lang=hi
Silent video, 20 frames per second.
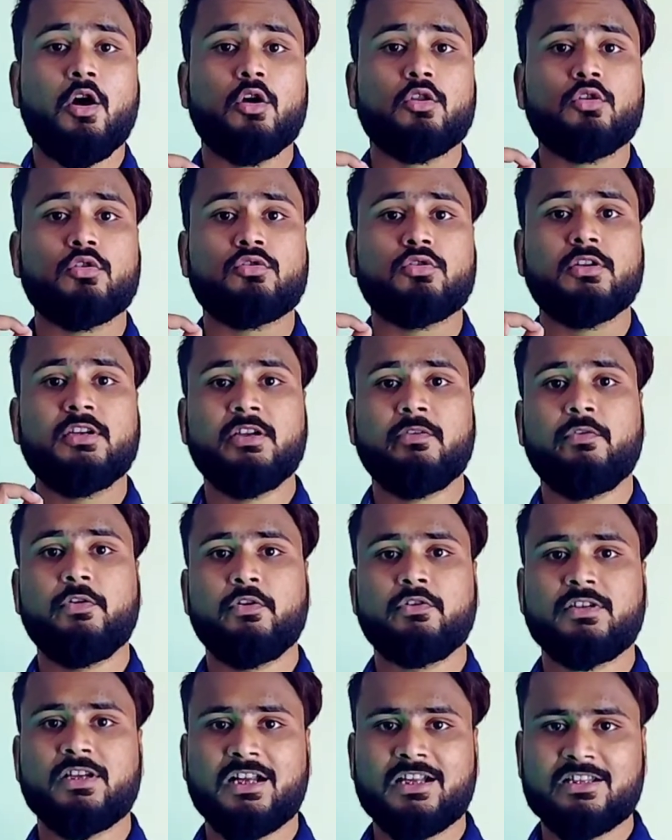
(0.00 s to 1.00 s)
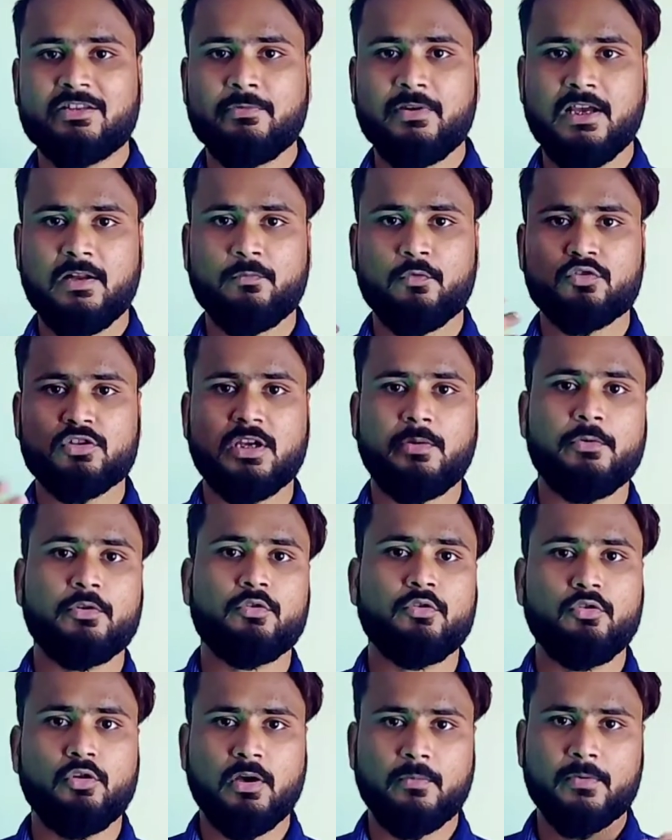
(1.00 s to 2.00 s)
और दोस्तों ये वीडियो जरा से भी हेल्पफुल
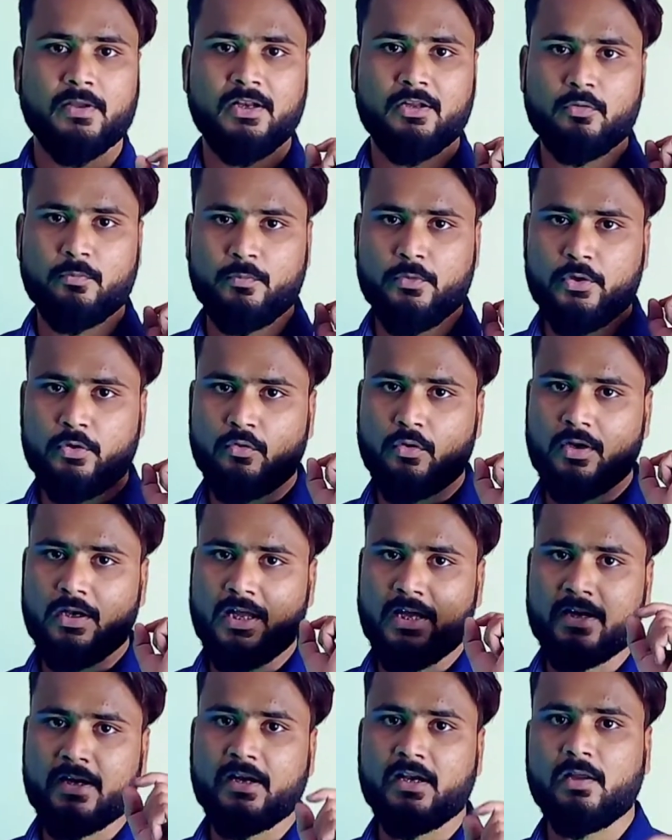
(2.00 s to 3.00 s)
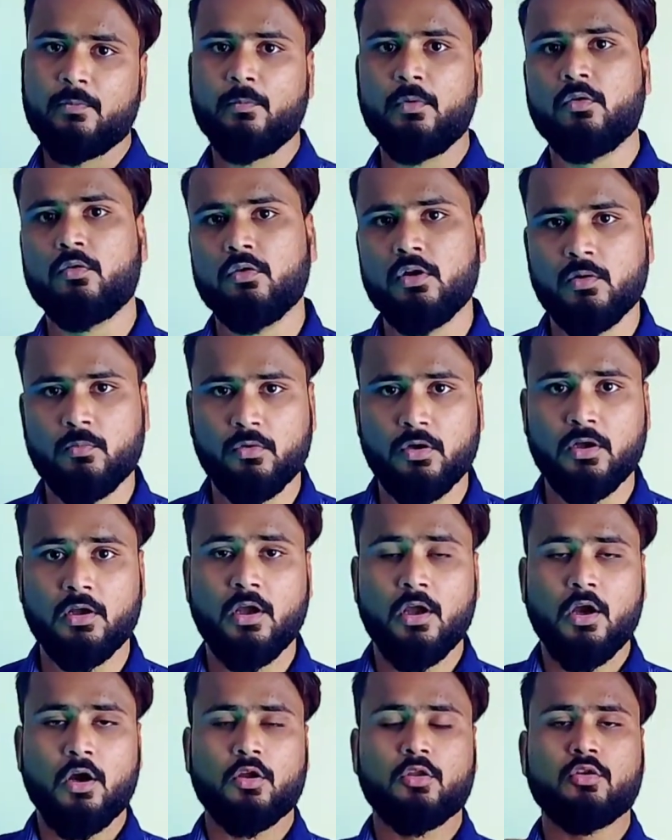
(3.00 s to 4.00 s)
साबित हुई हो आपके लिए तो वीडियो को लाइक करना बिल्कुल ना भूलें
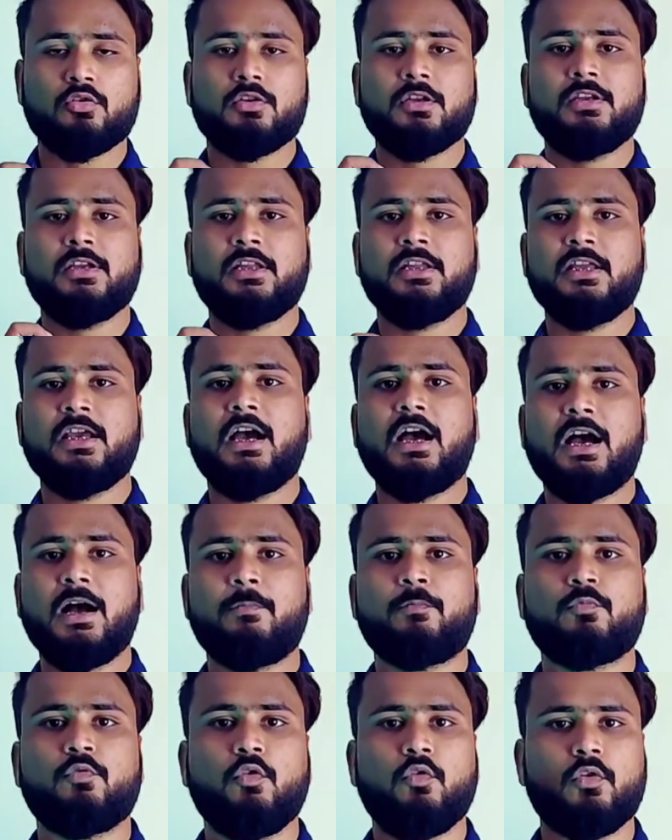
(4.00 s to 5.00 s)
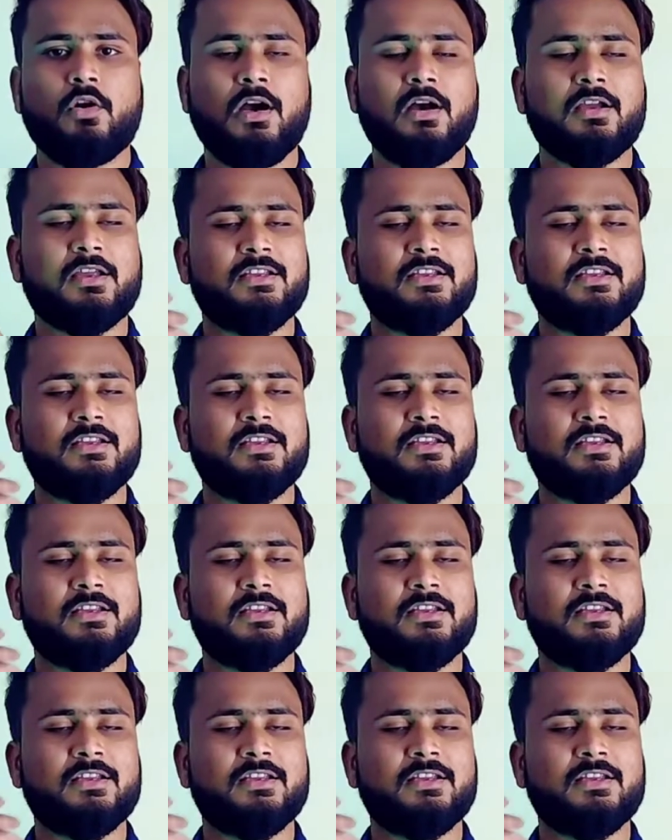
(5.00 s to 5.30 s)
और दोस्तों यदि आपको